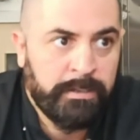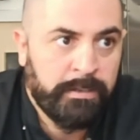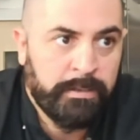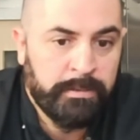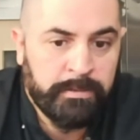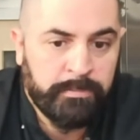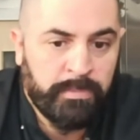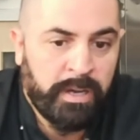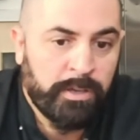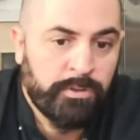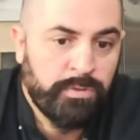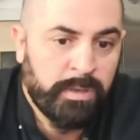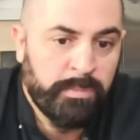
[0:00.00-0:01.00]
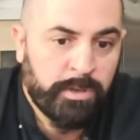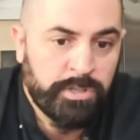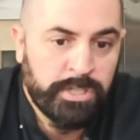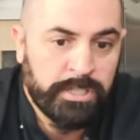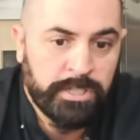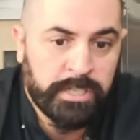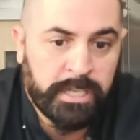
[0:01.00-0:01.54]
Euh, moi, actuellement,
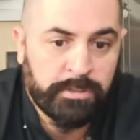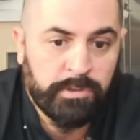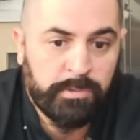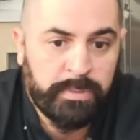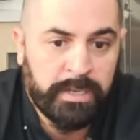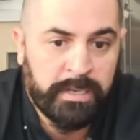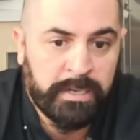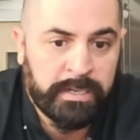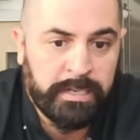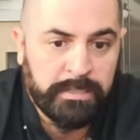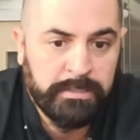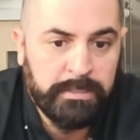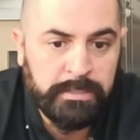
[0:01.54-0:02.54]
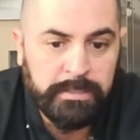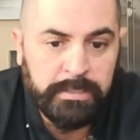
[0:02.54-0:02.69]
j'ai 4 plats à la carte